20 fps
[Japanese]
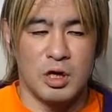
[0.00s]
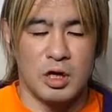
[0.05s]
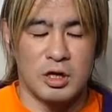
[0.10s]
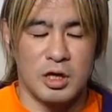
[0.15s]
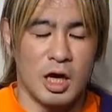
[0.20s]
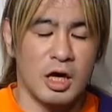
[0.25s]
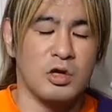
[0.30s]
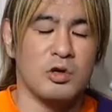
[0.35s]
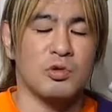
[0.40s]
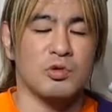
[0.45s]

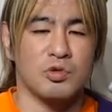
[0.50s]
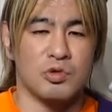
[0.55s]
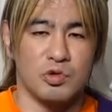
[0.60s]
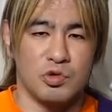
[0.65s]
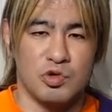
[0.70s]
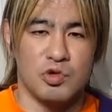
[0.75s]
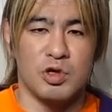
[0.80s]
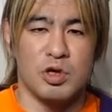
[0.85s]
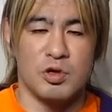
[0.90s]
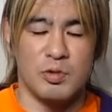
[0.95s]
大日本の
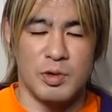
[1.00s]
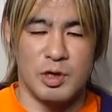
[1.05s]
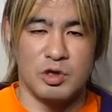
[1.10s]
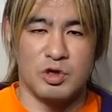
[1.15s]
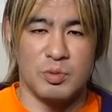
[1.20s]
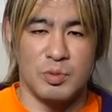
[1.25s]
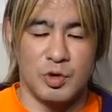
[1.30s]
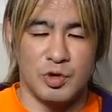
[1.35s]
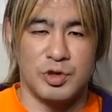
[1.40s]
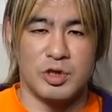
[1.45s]
ジュニアの
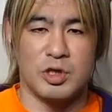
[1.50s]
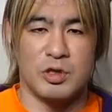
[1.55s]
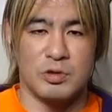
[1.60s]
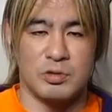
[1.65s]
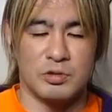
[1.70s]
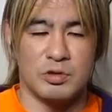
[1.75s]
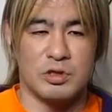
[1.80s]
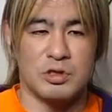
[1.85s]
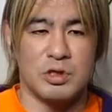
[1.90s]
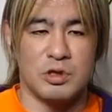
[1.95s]
ベルト持ってる
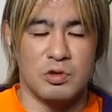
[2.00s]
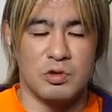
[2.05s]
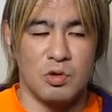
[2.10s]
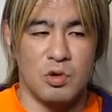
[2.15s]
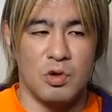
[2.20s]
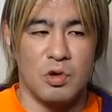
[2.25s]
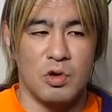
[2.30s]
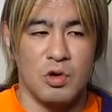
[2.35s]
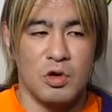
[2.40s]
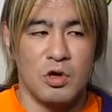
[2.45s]
んですけど、